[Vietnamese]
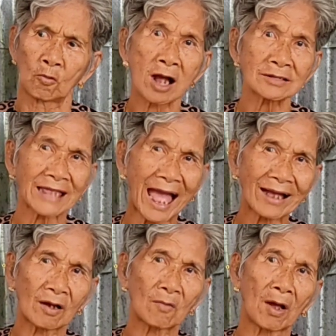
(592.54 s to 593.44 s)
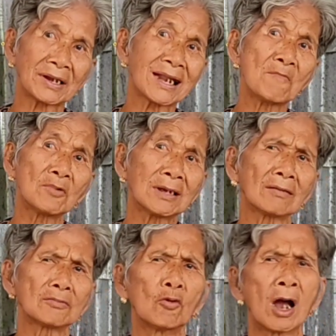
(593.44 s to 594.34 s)
quân tàn rồi mà phải đá mưa
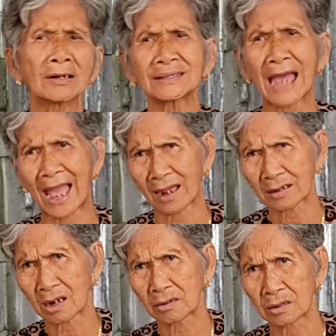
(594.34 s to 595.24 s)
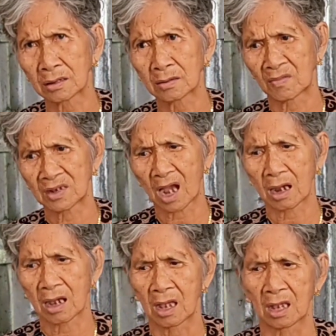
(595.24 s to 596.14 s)
ngâu quân nó tàn hết rồi bây
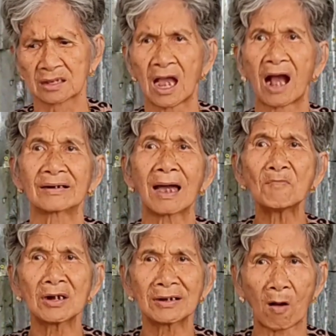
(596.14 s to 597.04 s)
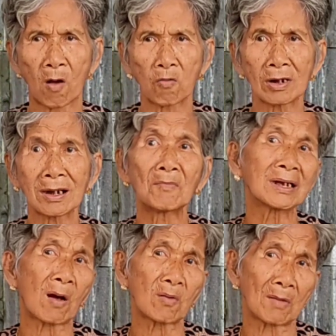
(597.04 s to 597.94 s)
giờ nhờ cái đó mưa ngâu không có đám
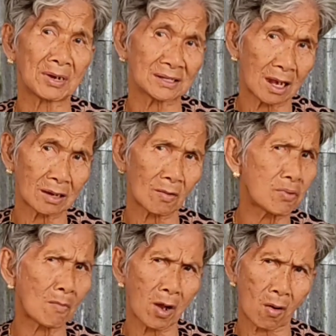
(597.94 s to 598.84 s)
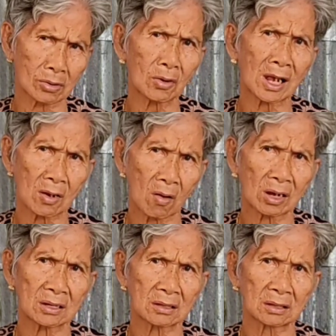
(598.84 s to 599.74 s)
mưa ngâu là mình chết cũng không còn đâu các
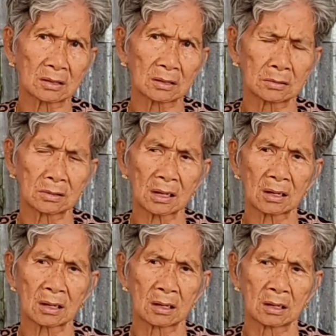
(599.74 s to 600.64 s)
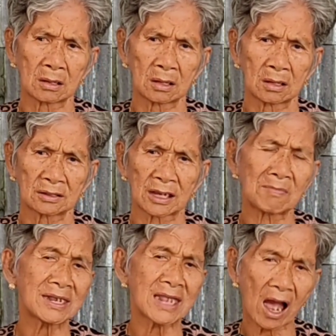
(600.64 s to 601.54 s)
con ơi đó.
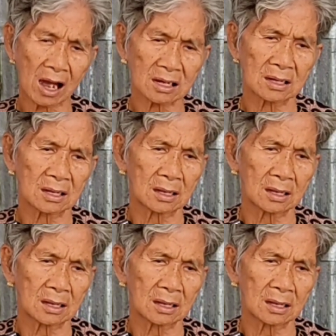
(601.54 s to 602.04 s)
thì bây giờ